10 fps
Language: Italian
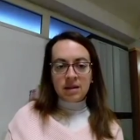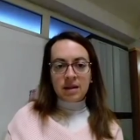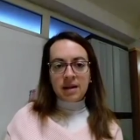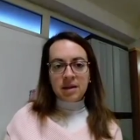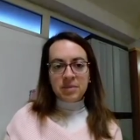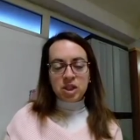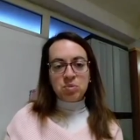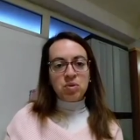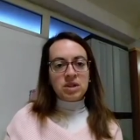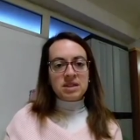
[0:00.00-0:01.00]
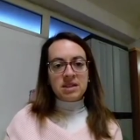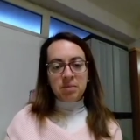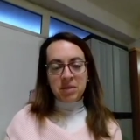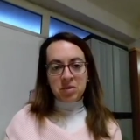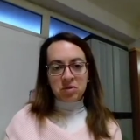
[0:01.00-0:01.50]
Cari amici, buonasera
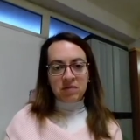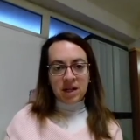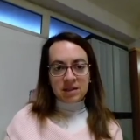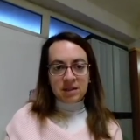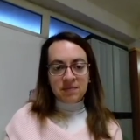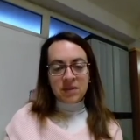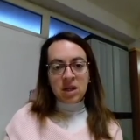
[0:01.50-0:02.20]
e bentrovati.